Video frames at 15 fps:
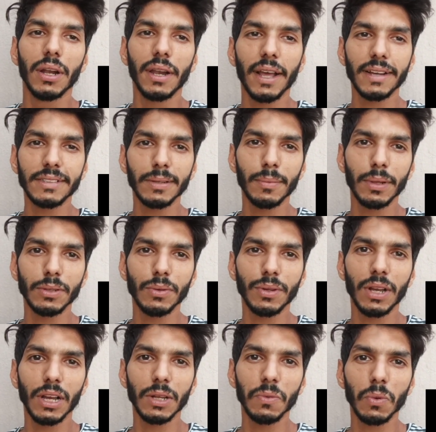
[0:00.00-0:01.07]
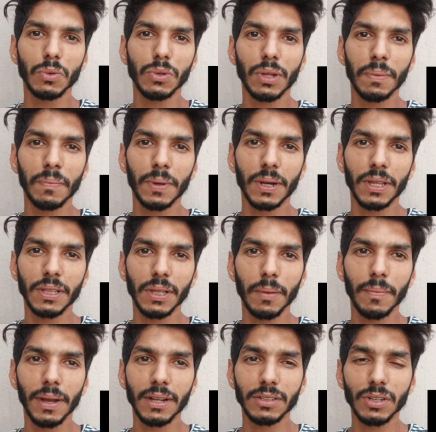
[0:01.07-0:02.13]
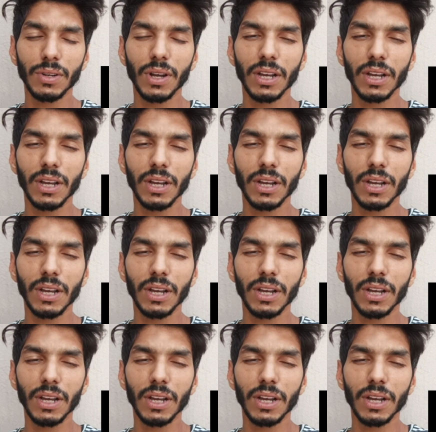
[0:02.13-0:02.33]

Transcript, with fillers: नेक्स्ट अपडेट जुड़ी गाइस वो जुड़ी मनी इन द बैंक से